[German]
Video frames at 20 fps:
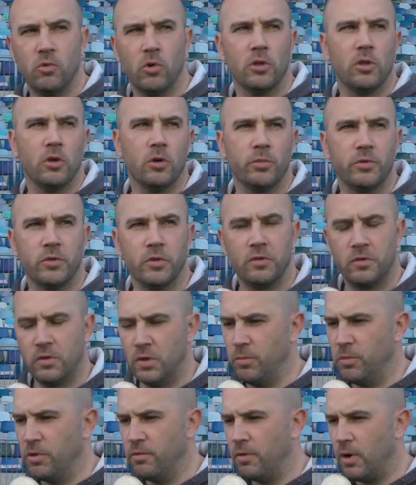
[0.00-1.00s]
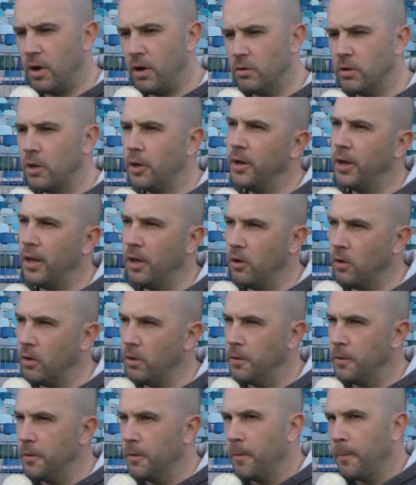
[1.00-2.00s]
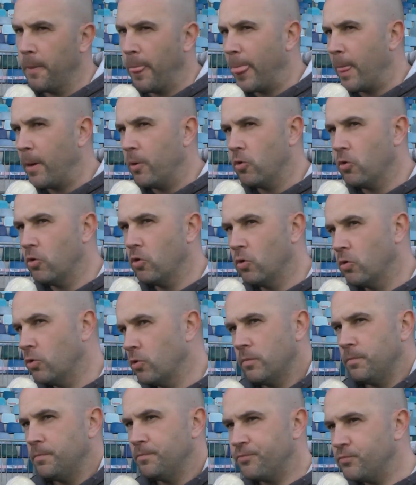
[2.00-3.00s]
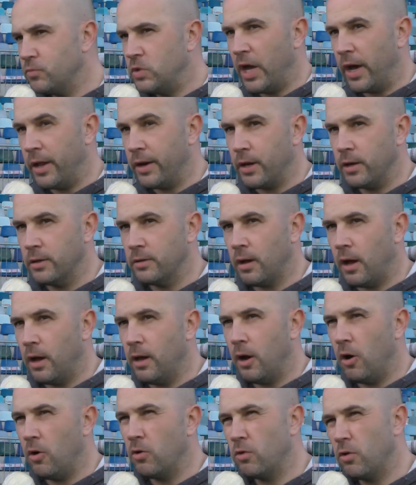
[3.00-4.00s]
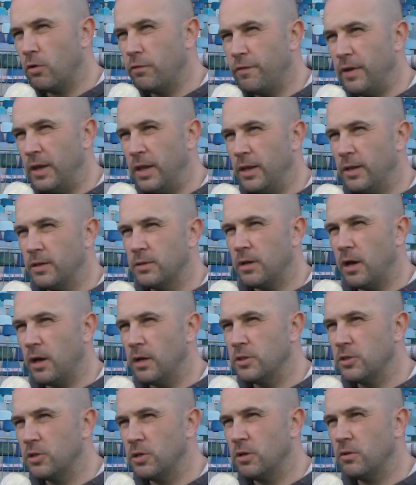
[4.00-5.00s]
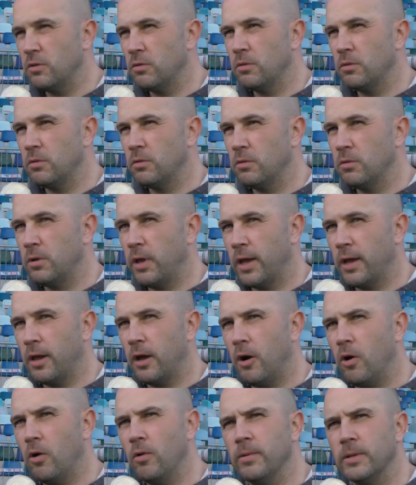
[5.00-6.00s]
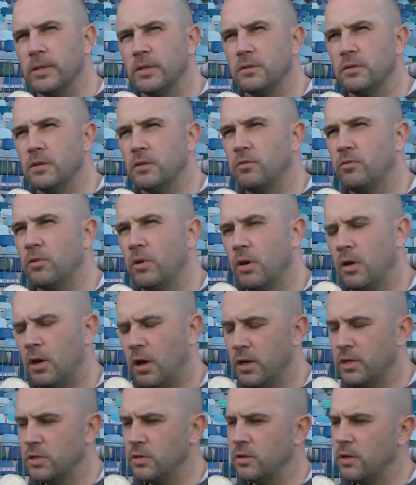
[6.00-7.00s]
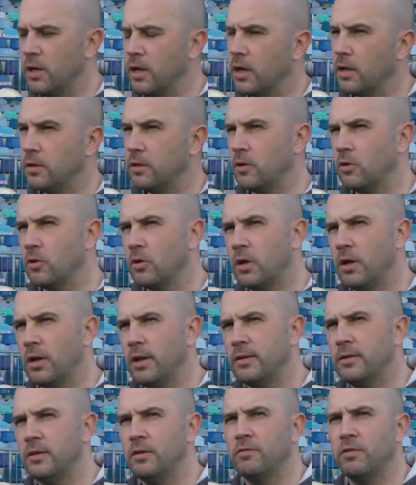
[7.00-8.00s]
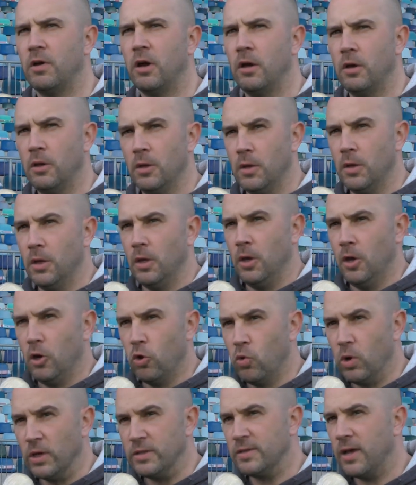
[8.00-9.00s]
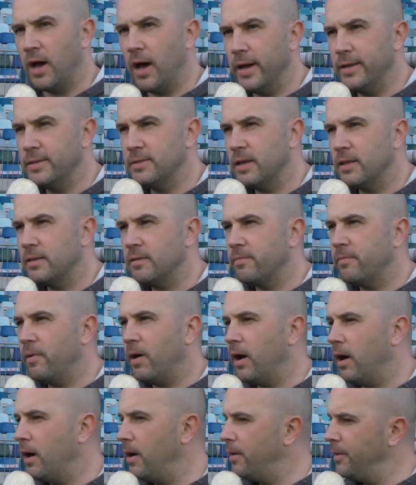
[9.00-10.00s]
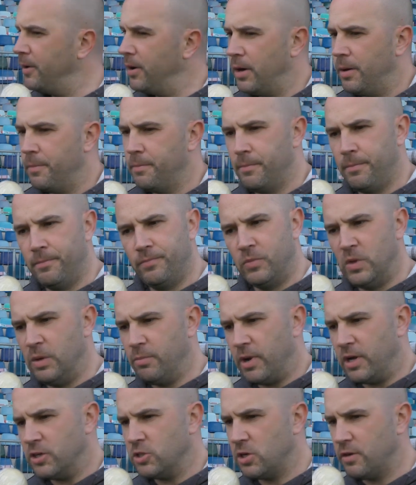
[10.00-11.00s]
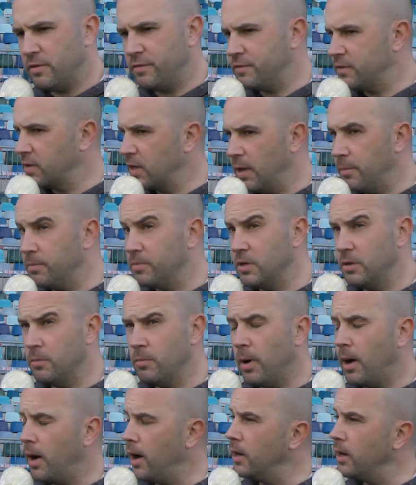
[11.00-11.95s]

wurde, ob es jetzt Dimi war oder Neo, und die anderen drei auch noch, Felix, Eichi und, und Hecker, auch wenn das jetzt für Eichi und Hecker dann ein relativer kurzer Einsatz war. Ähm, die Mannschaft gibt immer